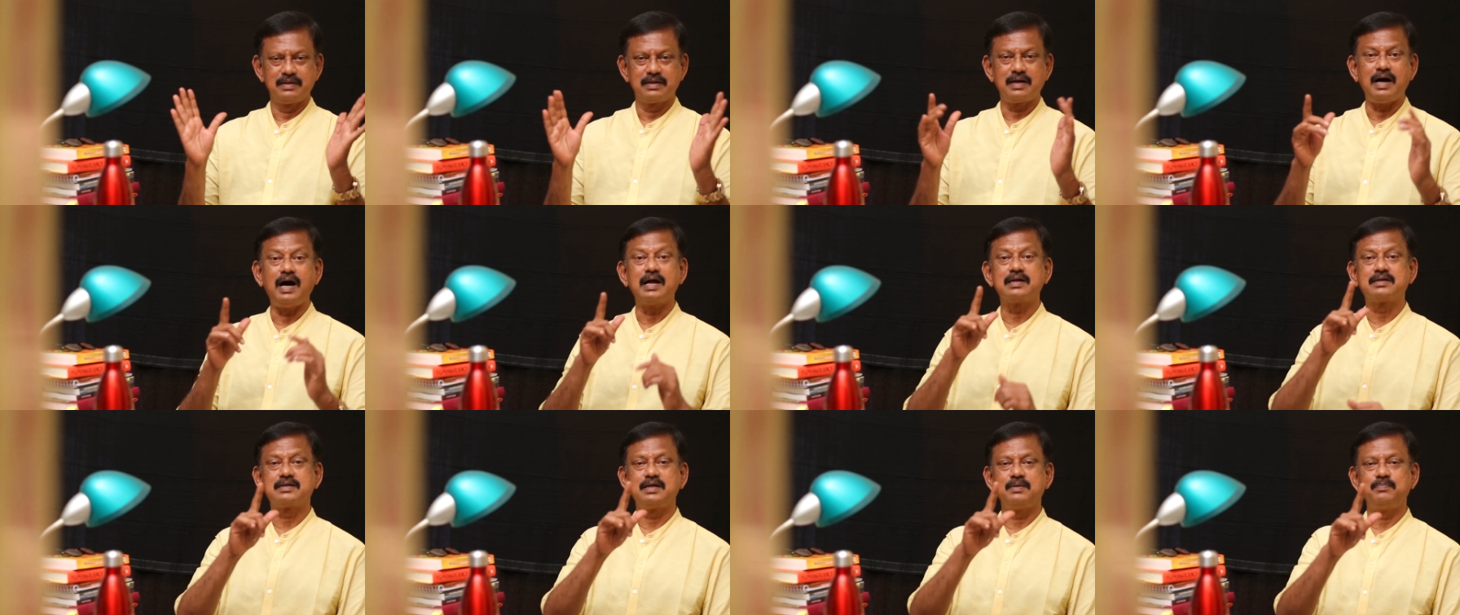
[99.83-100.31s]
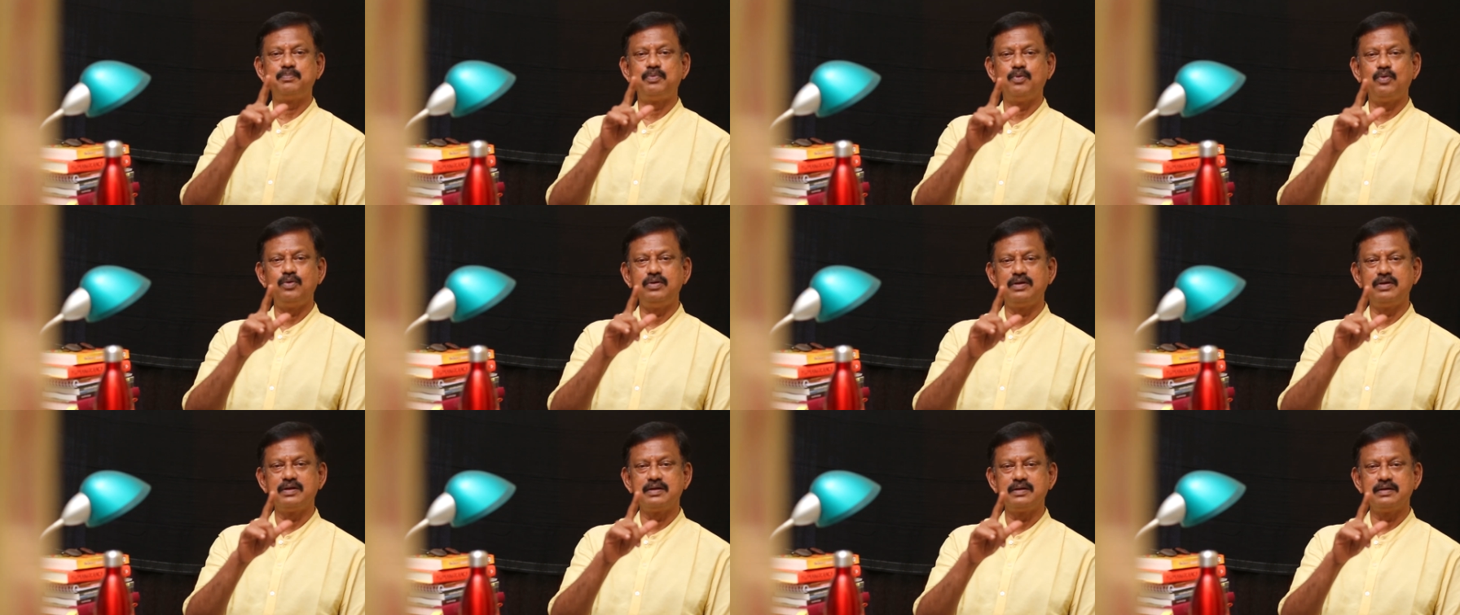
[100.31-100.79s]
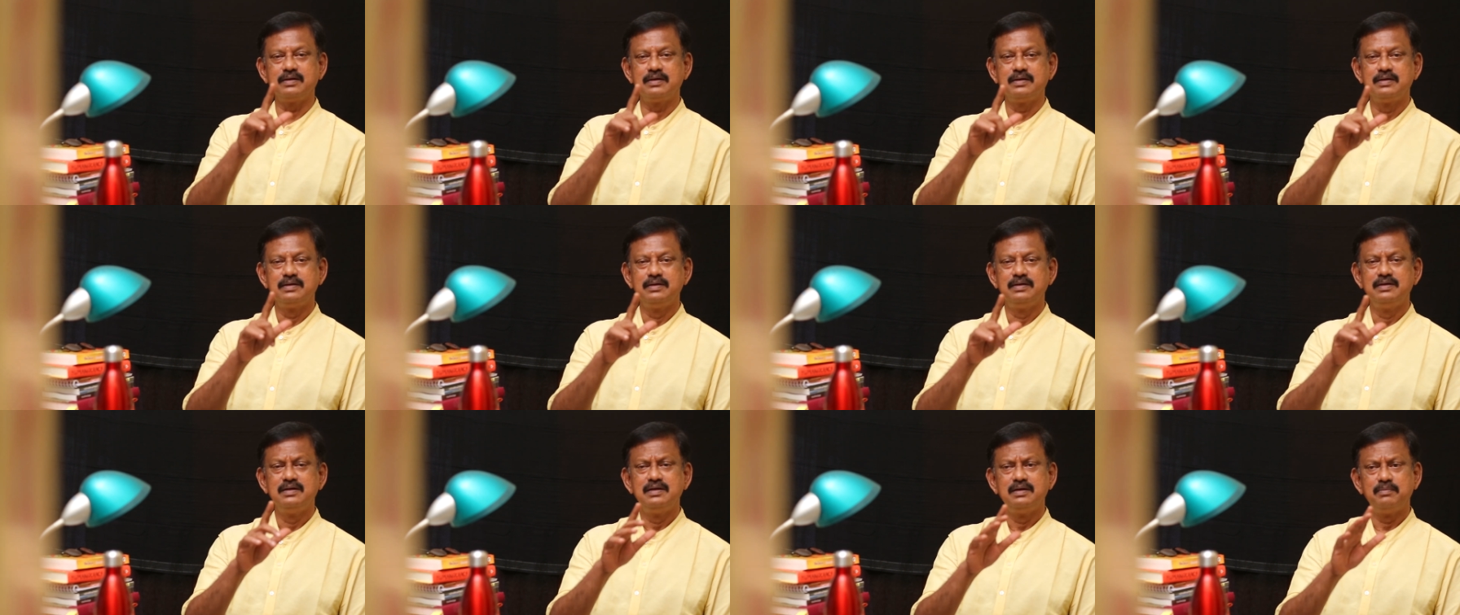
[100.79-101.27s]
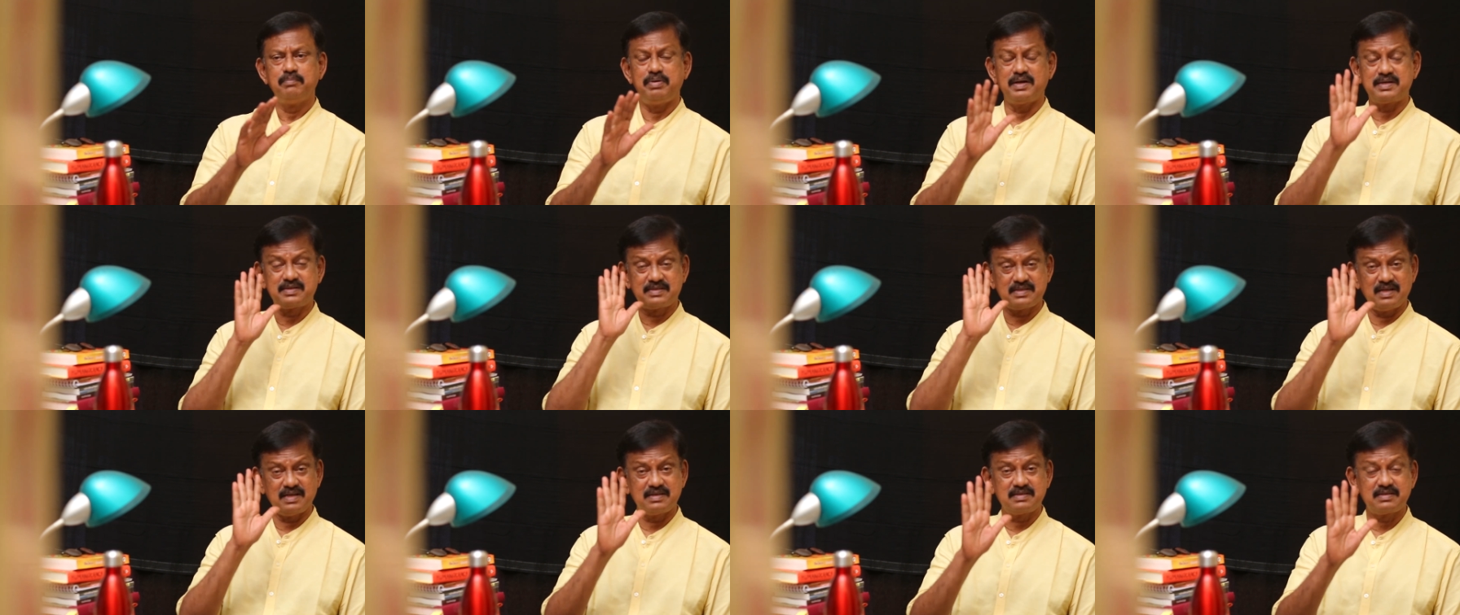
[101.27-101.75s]
காற்றை போலிரு
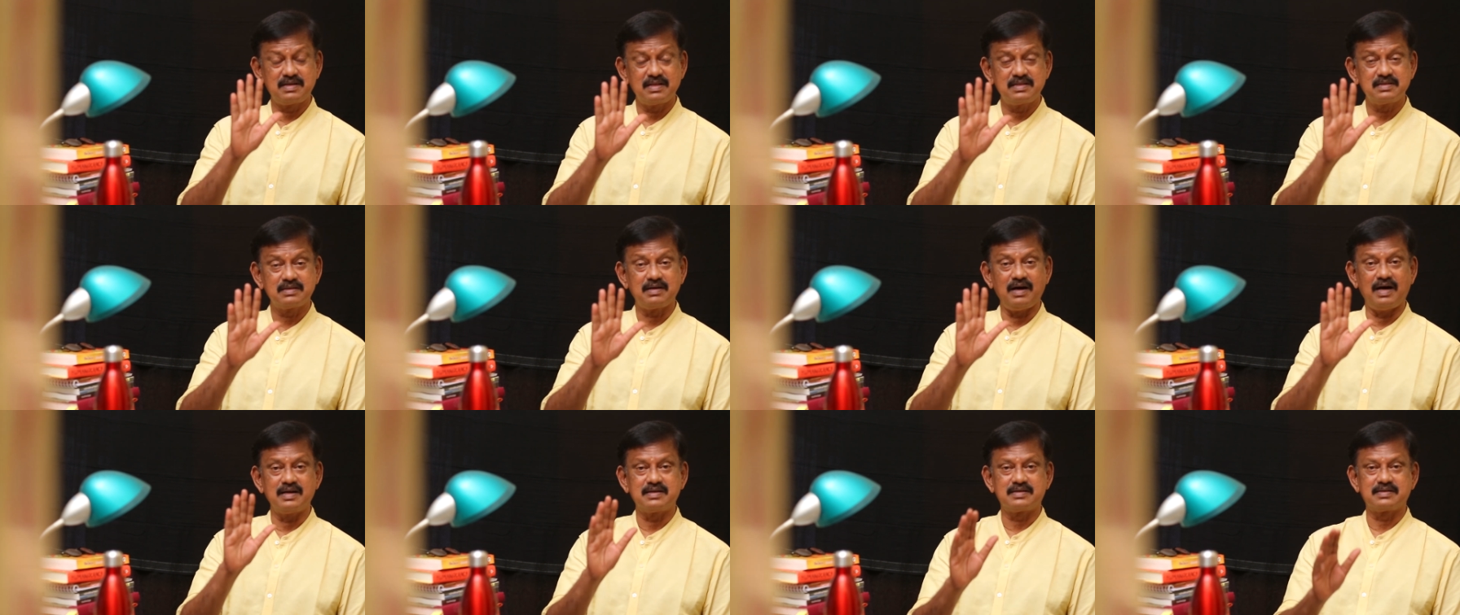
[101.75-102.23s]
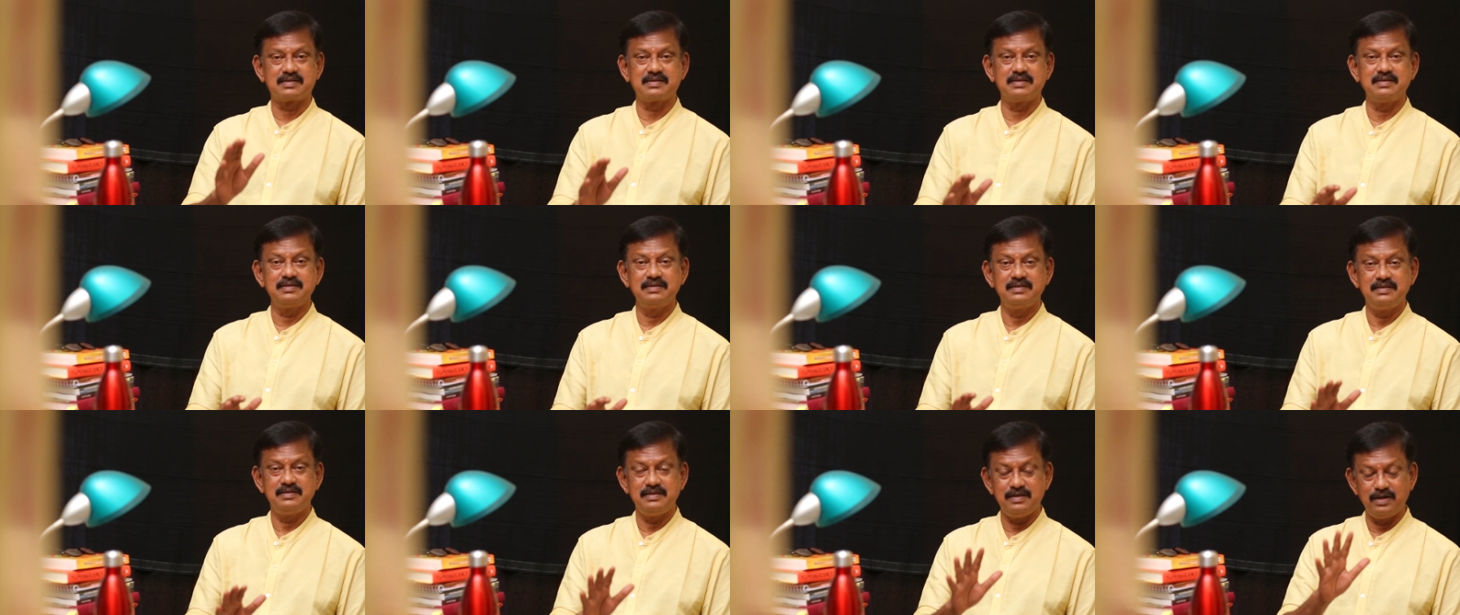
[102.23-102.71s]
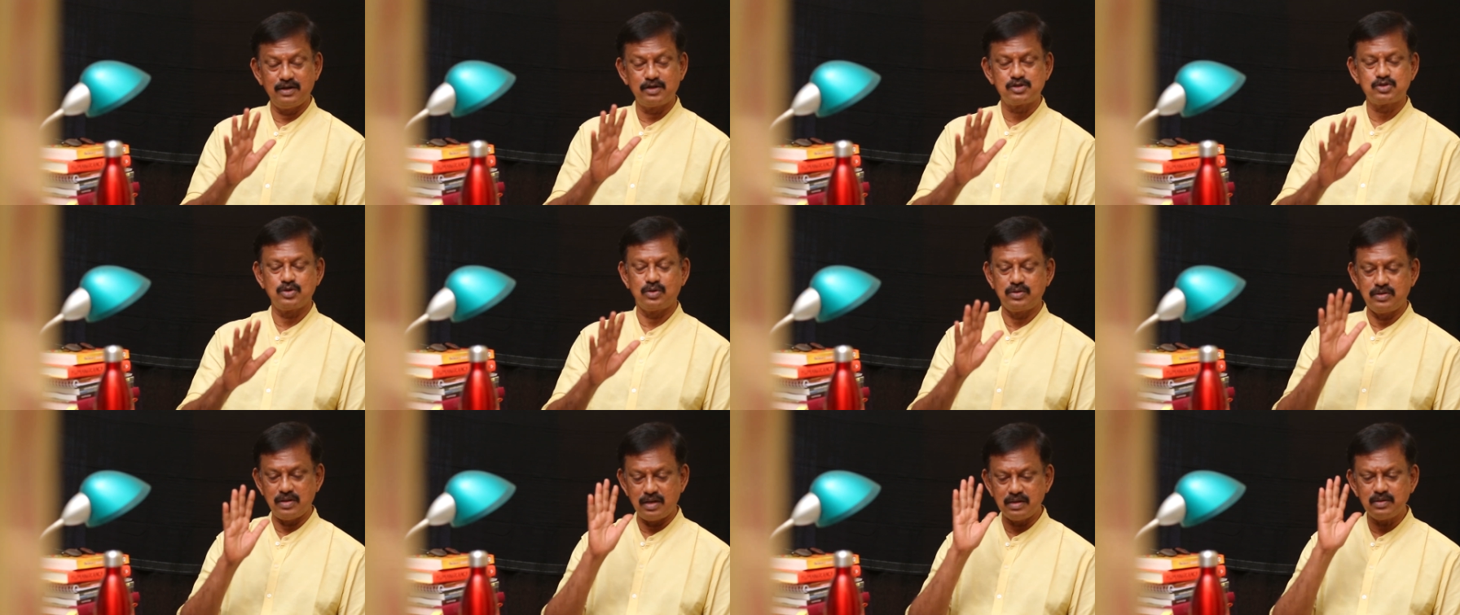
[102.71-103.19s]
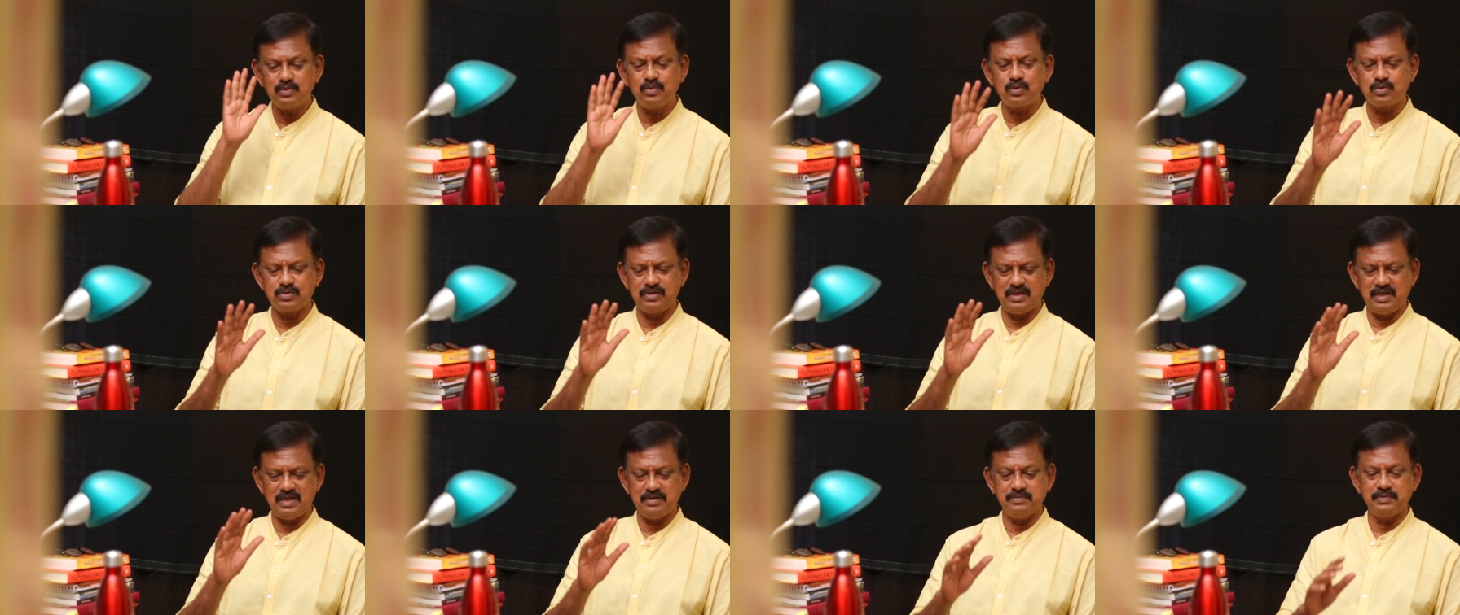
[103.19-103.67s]
பற்றற்றது காற்று என்று சொன்னார்
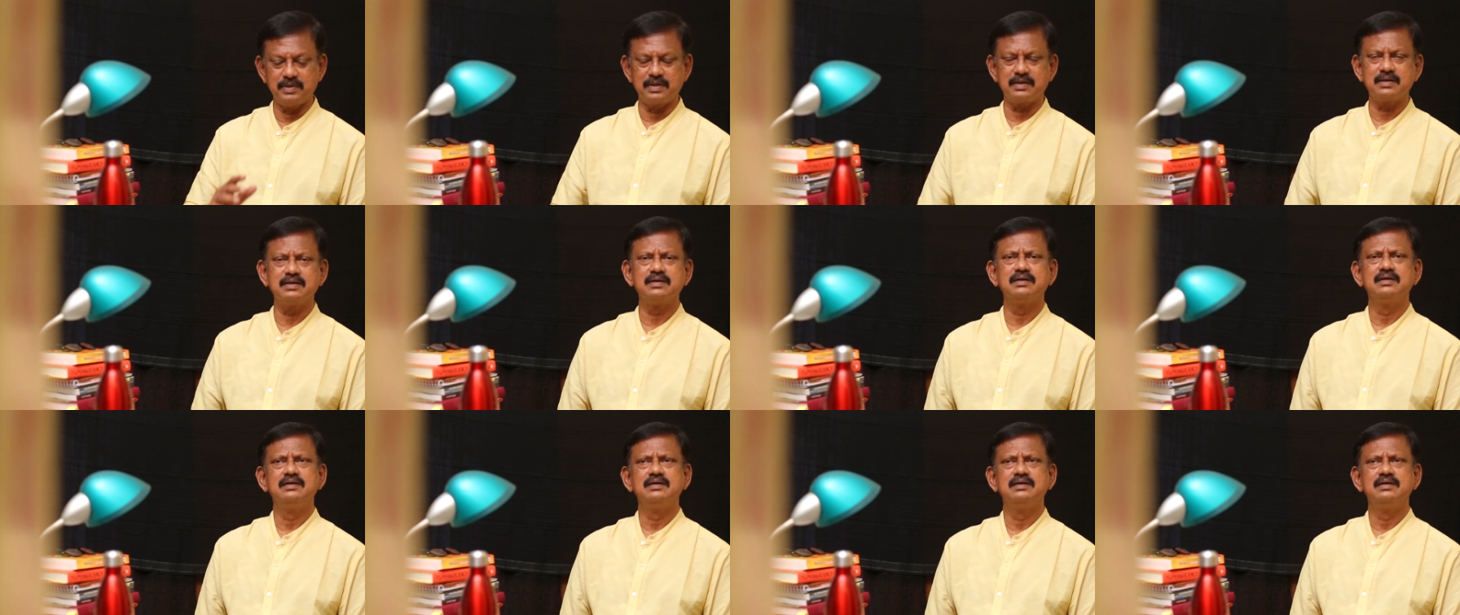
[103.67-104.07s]
குருதேவர்